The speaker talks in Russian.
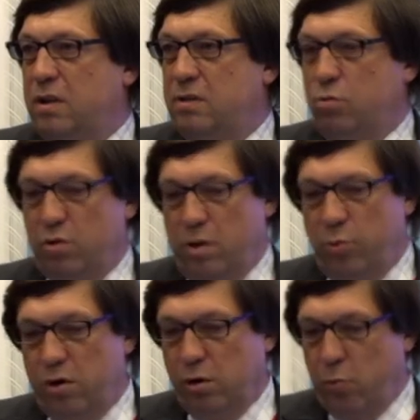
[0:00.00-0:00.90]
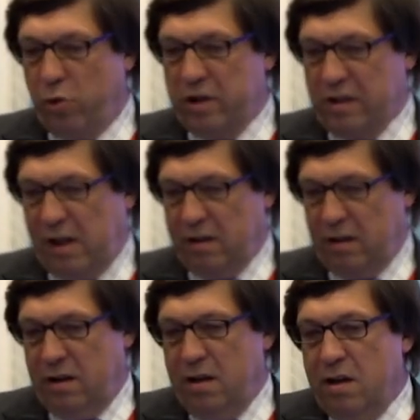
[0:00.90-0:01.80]
если угодно, более глубокой
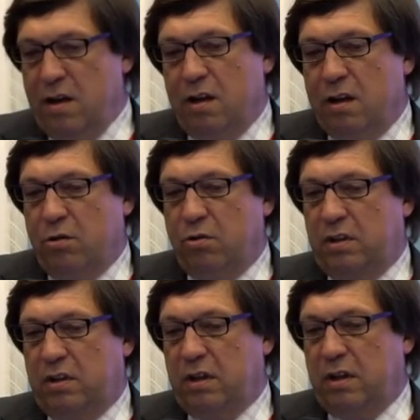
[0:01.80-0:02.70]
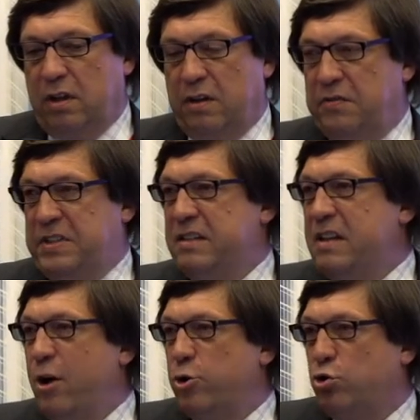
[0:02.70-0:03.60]
стороны. Ну вот все
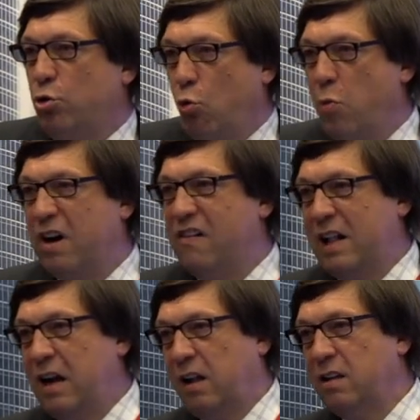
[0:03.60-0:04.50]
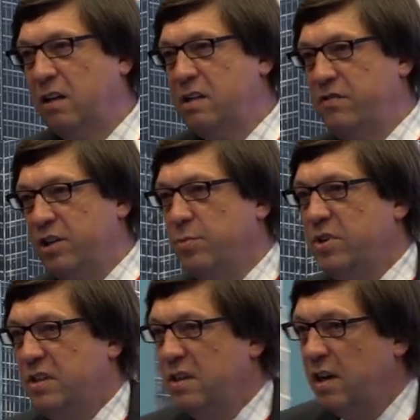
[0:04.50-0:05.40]
знают, что, грубо говоря, рынок
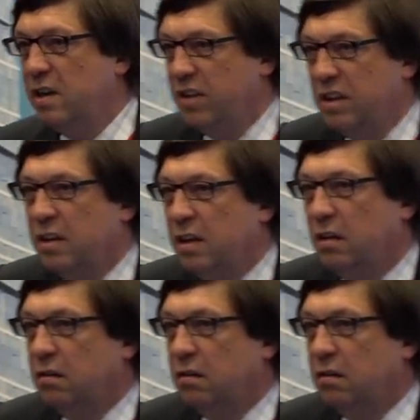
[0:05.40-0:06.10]
недвижимости неликвидный.